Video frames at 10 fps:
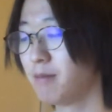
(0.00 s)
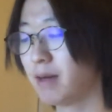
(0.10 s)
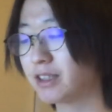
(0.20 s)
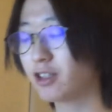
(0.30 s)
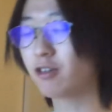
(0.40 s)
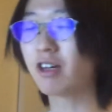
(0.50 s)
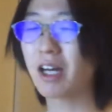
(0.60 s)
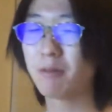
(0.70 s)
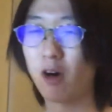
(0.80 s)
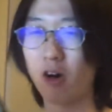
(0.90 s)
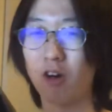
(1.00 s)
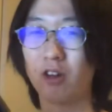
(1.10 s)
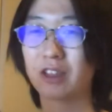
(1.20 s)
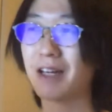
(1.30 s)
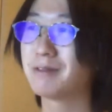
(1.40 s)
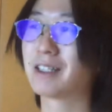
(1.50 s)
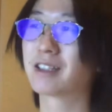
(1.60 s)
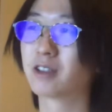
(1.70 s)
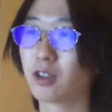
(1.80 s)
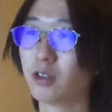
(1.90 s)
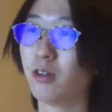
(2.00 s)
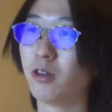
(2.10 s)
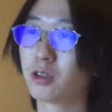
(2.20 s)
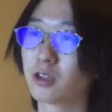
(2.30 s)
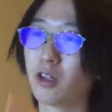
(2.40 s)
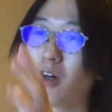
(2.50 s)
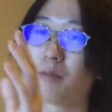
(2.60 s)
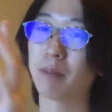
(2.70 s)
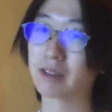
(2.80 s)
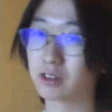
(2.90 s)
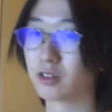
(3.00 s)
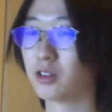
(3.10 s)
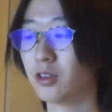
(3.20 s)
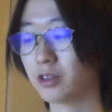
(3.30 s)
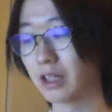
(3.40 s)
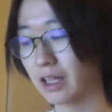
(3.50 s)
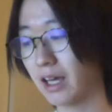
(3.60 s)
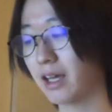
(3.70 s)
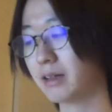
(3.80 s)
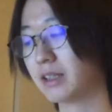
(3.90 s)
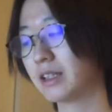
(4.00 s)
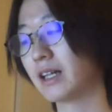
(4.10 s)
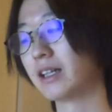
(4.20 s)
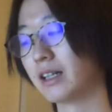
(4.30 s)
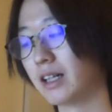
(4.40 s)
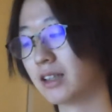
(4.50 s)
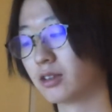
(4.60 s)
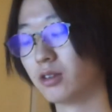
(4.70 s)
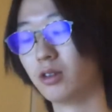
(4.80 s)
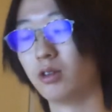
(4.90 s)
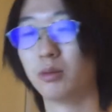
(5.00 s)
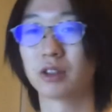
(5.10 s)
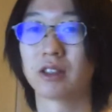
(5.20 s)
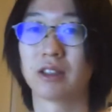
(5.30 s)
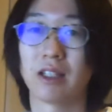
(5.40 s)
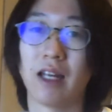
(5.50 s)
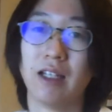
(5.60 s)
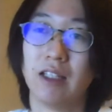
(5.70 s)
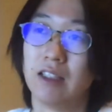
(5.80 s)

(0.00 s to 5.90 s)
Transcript: まあ、一応今回もタブレットの方とパソコンの方でね、行きたいなと思って